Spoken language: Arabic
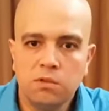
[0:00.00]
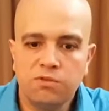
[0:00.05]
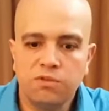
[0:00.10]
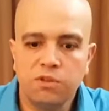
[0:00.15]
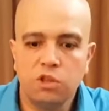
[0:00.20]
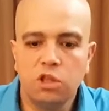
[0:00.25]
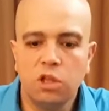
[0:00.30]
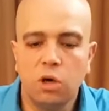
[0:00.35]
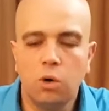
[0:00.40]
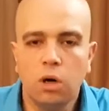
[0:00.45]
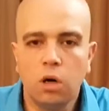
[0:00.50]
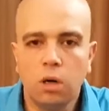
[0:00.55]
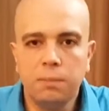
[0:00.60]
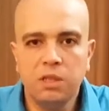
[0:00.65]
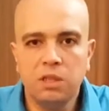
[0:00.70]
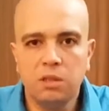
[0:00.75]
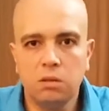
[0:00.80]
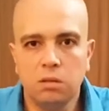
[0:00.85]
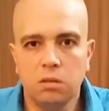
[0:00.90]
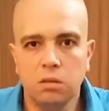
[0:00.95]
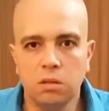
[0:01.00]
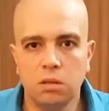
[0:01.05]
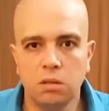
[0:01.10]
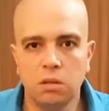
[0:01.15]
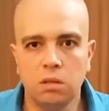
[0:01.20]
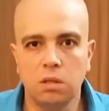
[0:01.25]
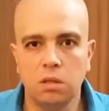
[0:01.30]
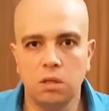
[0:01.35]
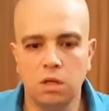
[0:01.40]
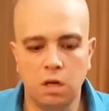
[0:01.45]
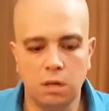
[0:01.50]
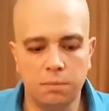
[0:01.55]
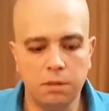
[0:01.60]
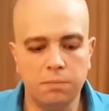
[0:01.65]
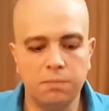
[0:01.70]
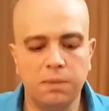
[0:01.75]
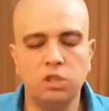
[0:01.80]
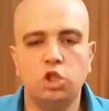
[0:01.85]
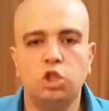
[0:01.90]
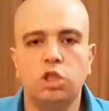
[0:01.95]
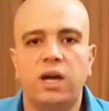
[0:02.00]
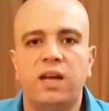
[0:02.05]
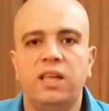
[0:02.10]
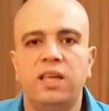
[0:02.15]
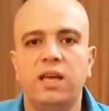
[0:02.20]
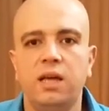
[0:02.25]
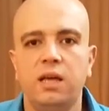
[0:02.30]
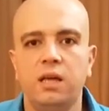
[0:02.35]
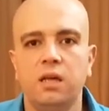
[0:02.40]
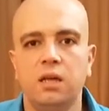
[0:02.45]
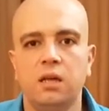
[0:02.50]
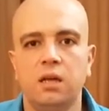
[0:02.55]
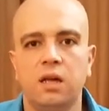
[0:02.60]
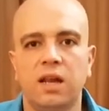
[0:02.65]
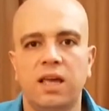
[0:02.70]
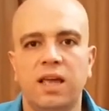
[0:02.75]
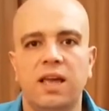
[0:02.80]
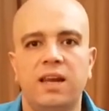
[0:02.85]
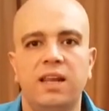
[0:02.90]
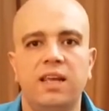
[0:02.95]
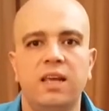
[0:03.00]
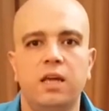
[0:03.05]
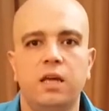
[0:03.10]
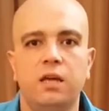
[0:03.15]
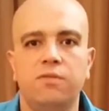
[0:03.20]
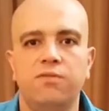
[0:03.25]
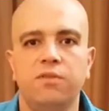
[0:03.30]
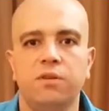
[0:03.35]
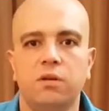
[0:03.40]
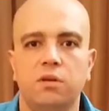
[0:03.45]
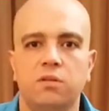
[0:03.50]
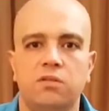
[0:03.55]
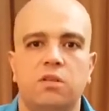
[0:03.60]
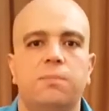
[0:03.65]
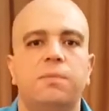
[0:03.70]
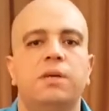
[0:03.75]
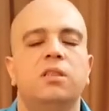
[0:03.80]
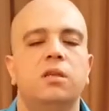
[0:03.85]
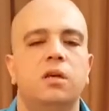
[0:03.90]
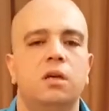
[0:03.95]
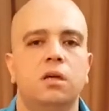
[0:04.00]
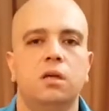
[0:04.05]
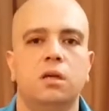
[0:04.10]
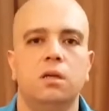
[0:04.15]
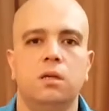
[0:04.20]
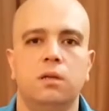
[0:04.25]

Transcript: في الضوابط اللي بتمشي عليها الخلايا في انقساماتها